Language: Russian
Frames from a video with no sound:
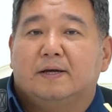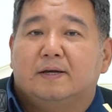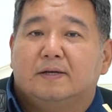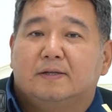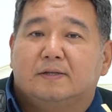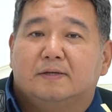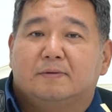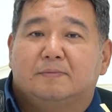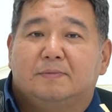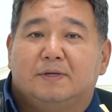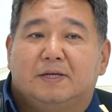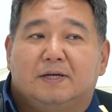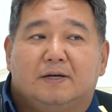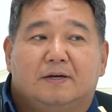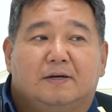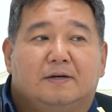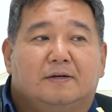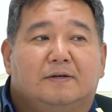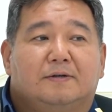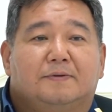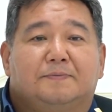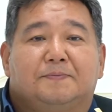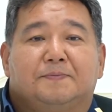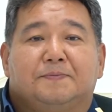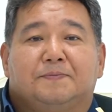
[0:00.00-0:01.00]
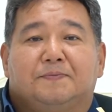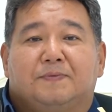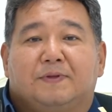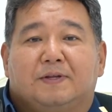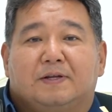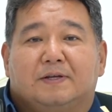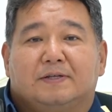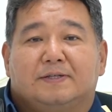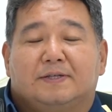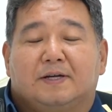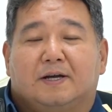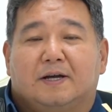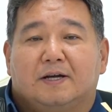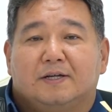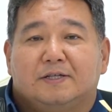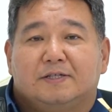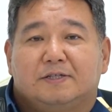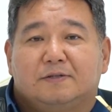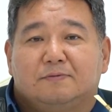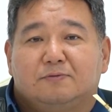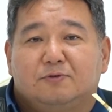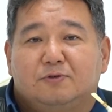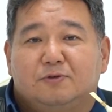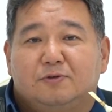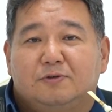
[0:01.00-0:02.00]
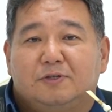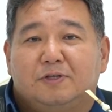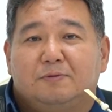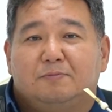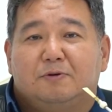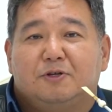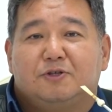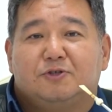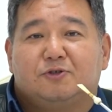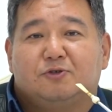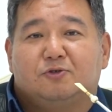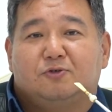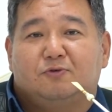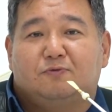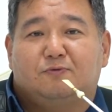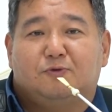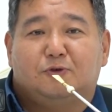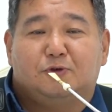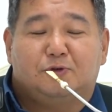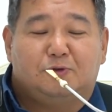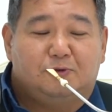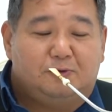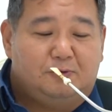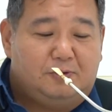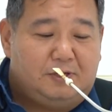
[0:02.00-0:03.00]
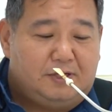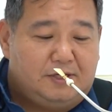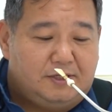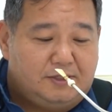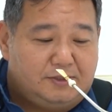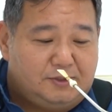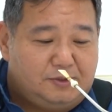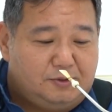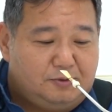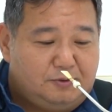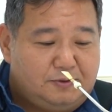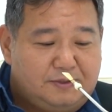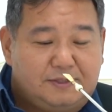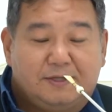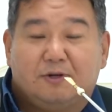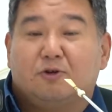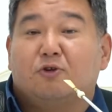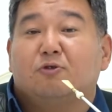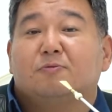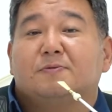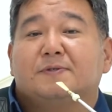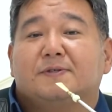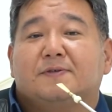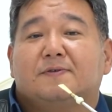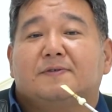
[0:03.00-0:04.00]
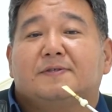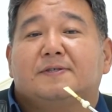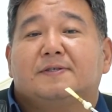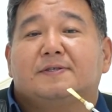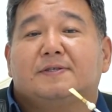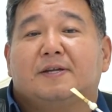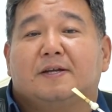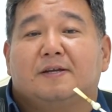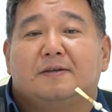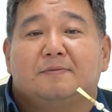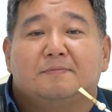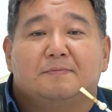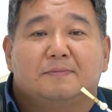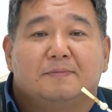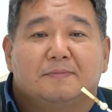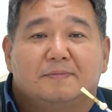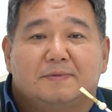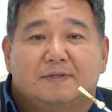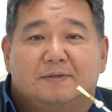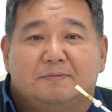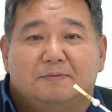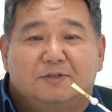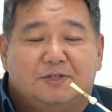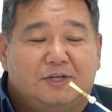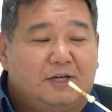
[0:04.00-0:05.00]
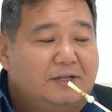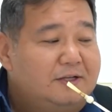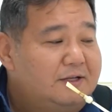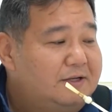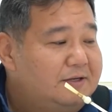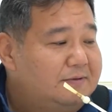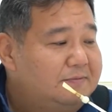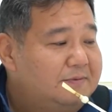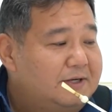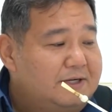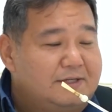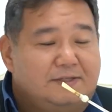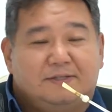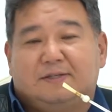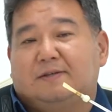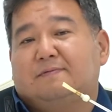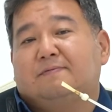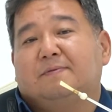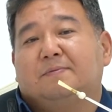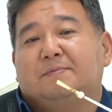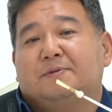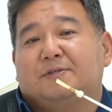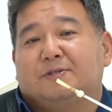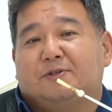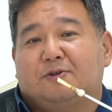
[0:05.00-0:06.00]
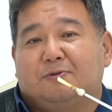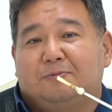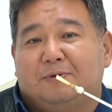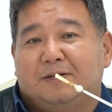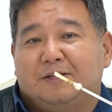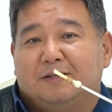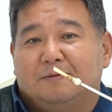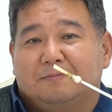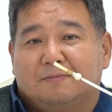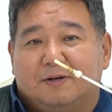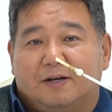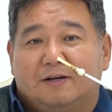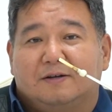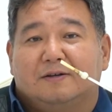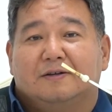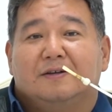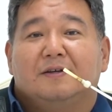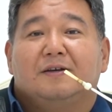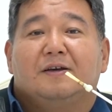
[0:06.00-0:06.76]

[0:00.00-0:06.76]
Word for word: этом я заканчиваю небольшую вводную лекцию знакомство с таким замечательным, красивым инструментом, как